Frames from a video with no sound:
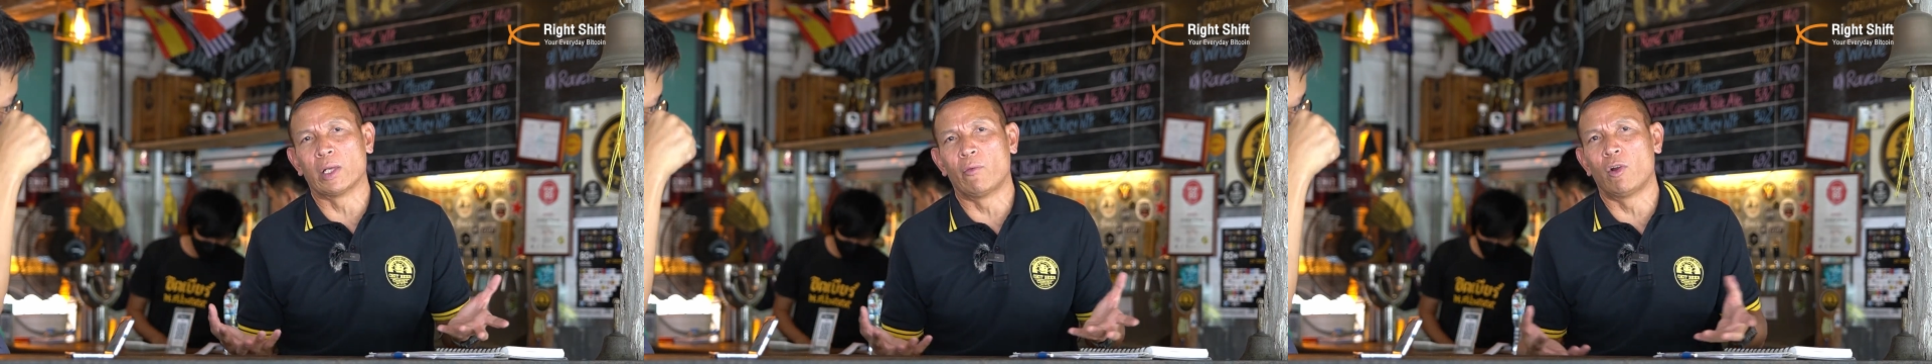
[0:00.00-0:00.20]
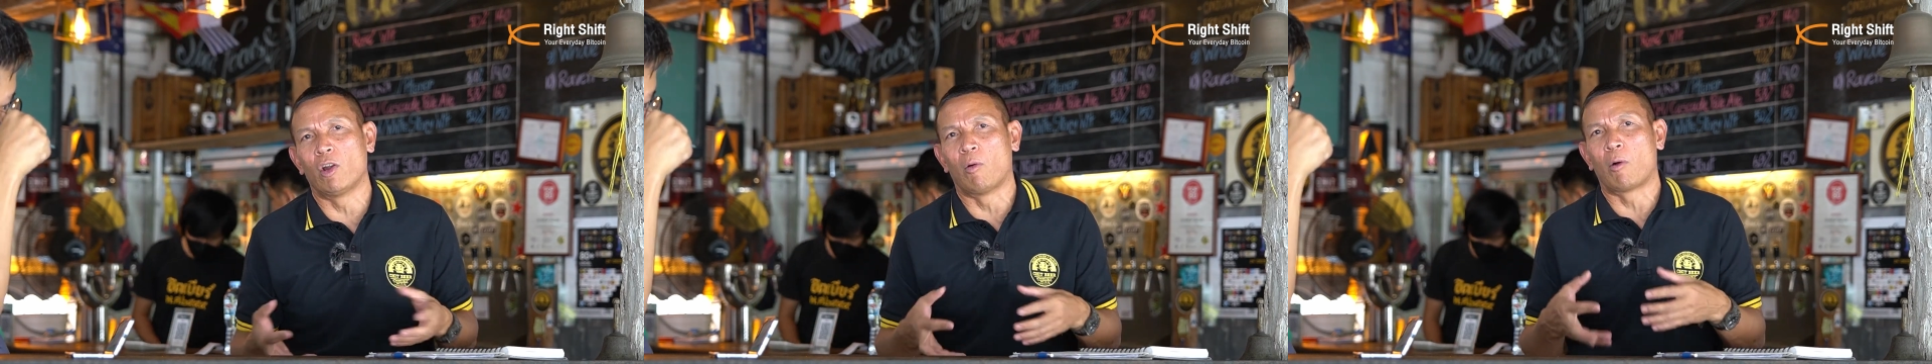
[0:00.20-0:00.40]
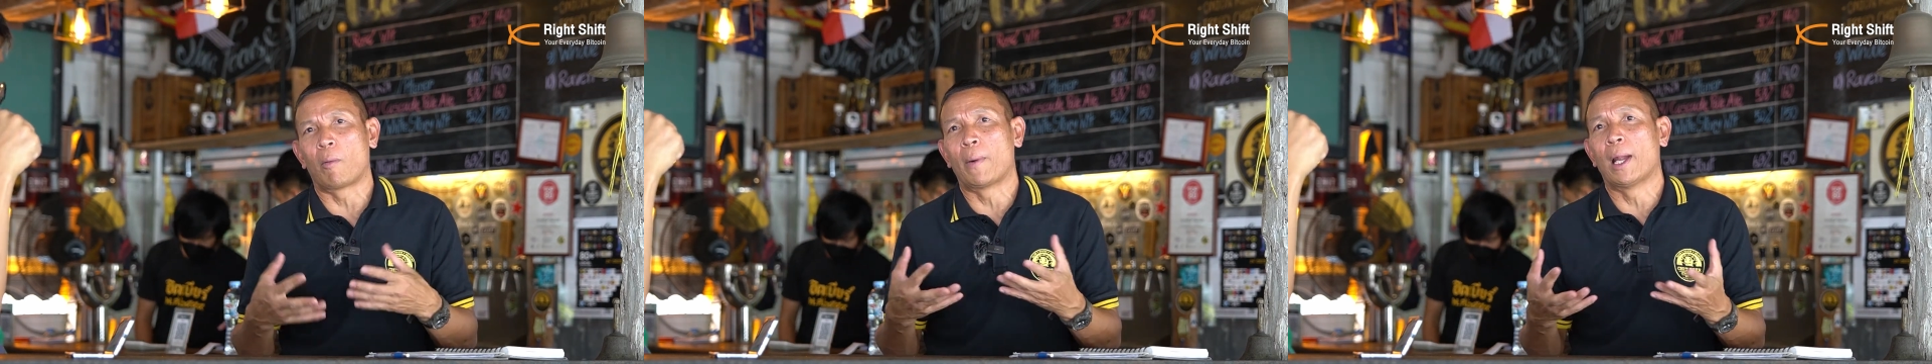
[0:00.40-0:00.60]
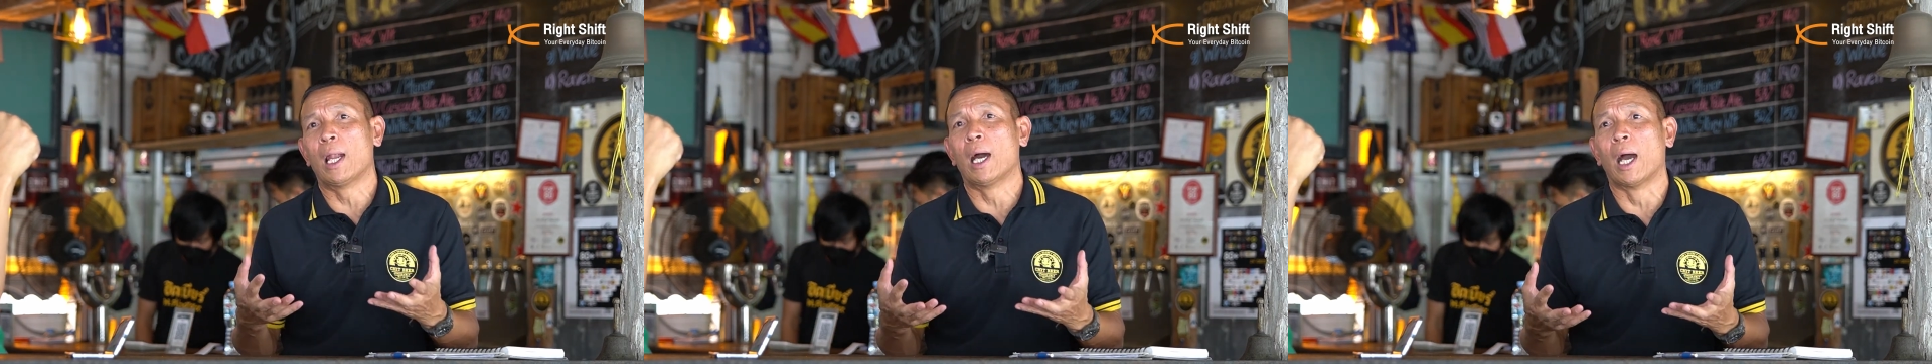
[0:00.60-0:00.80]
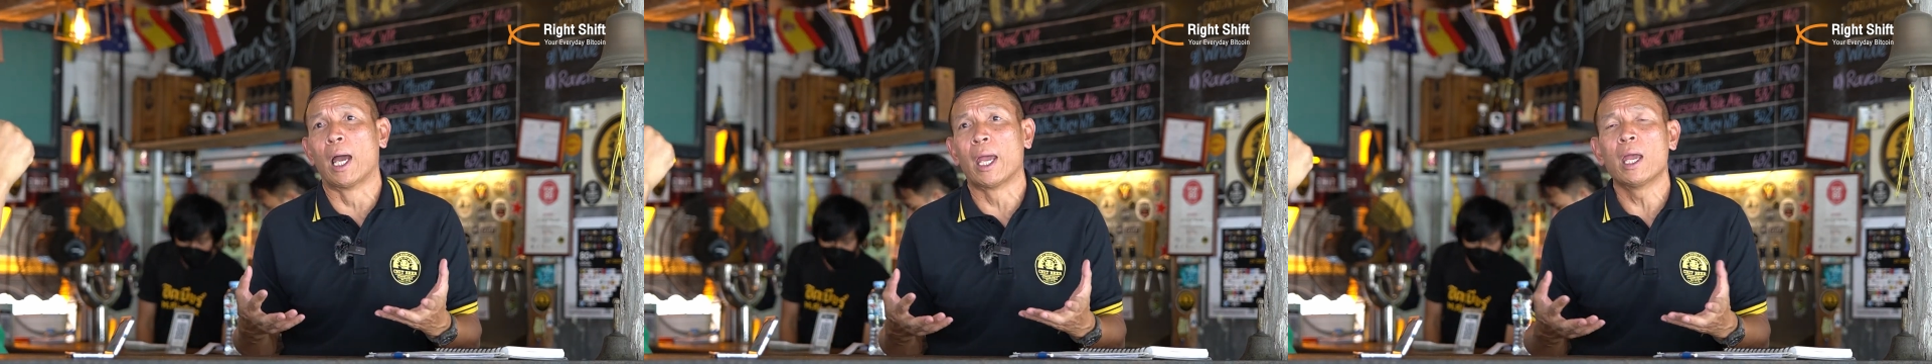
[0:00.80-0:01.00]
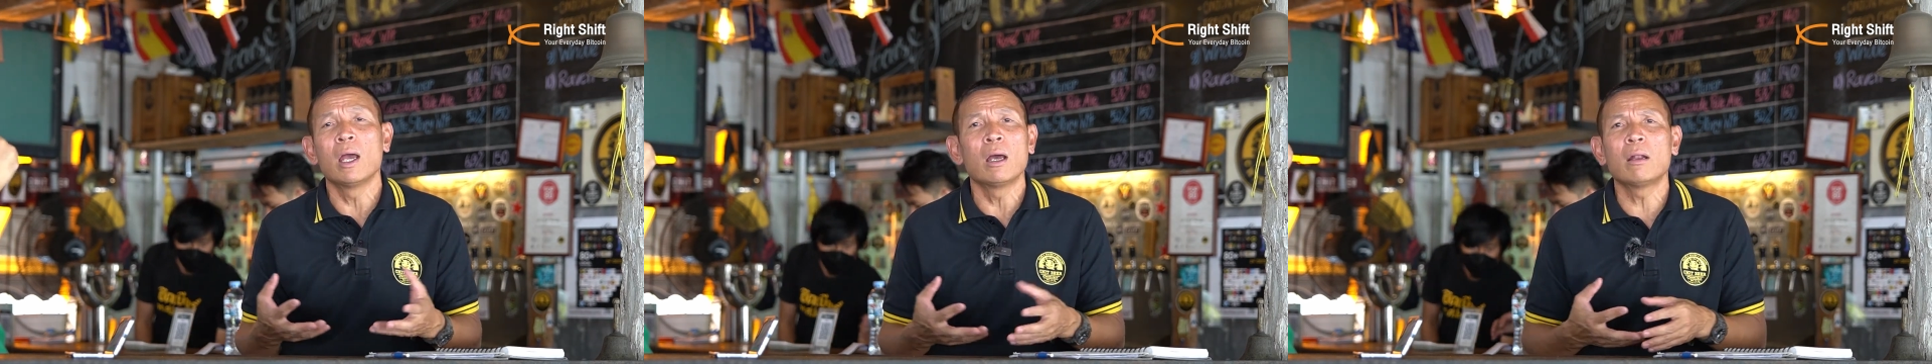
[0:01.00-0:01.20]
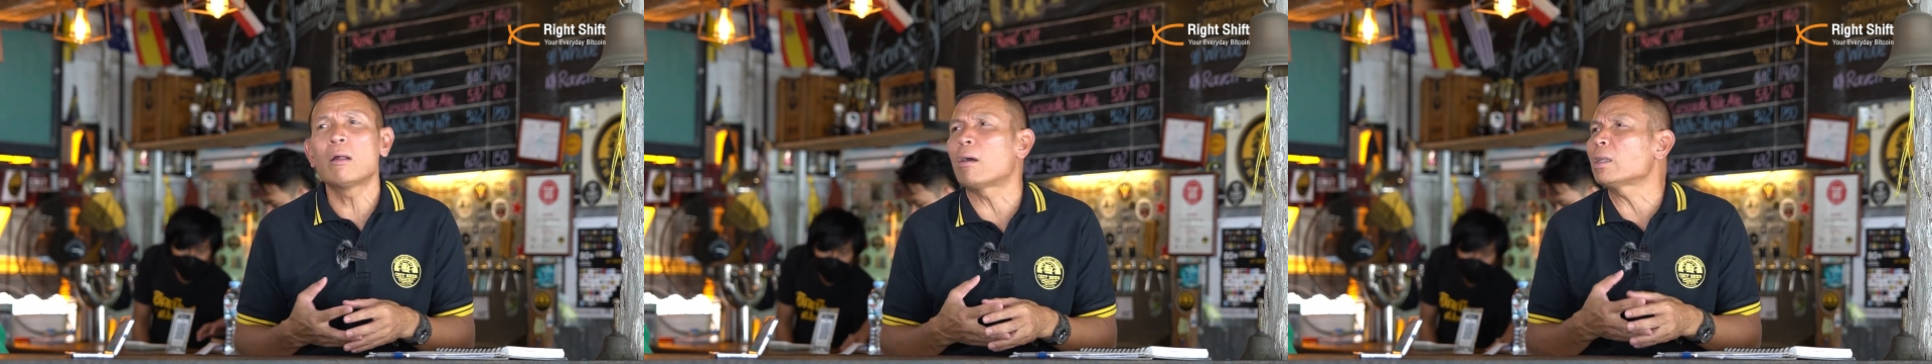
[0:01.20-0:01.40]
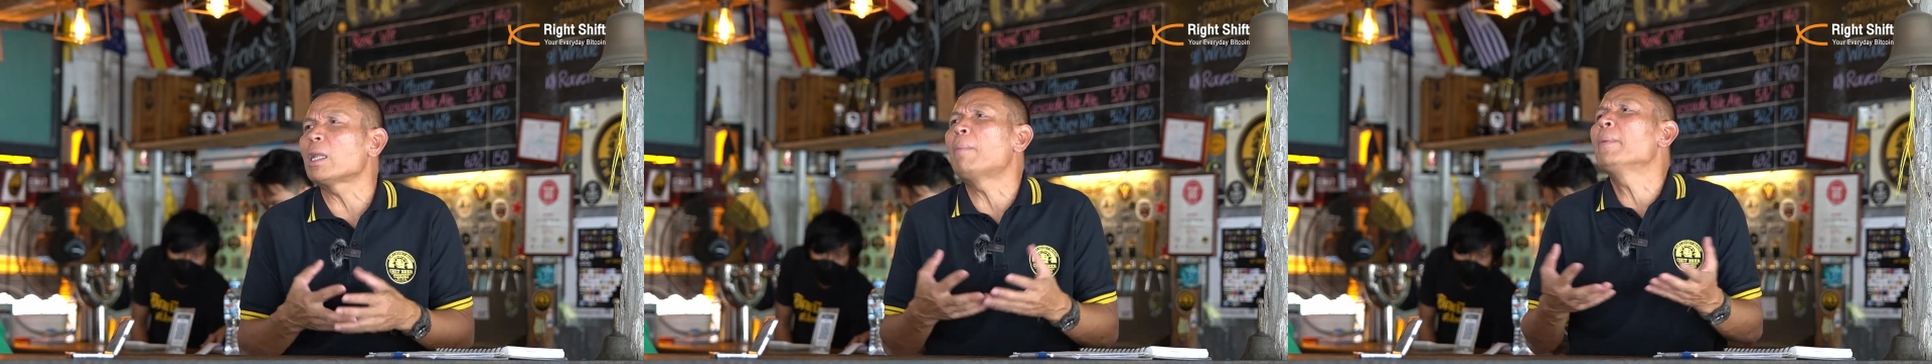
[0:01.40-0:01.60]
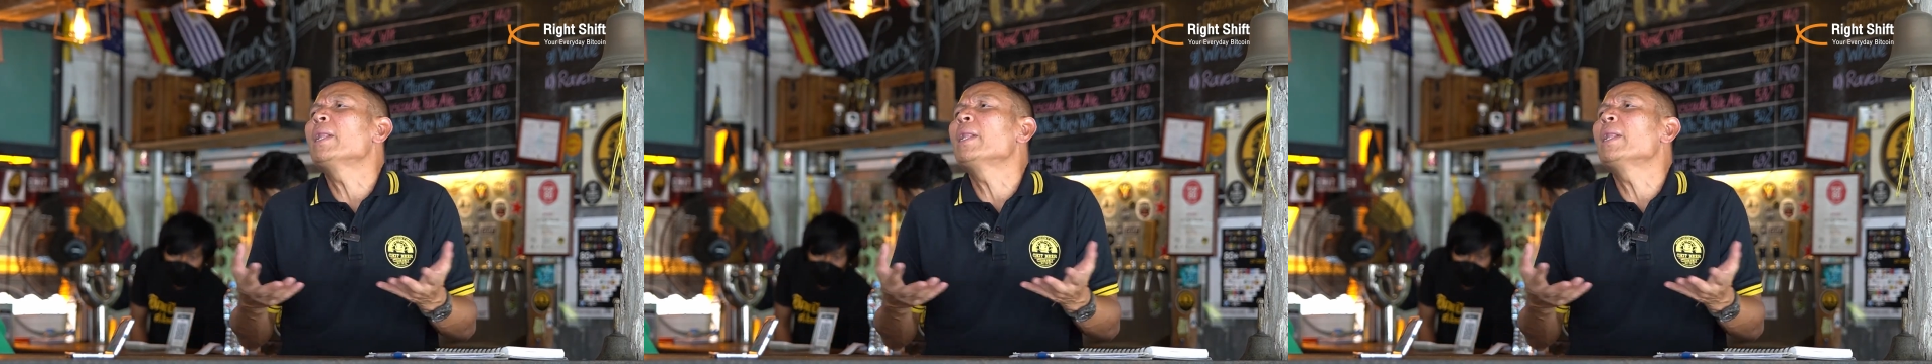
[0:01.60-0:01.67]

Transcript: เดเวลลอปออกมาเลยเราก็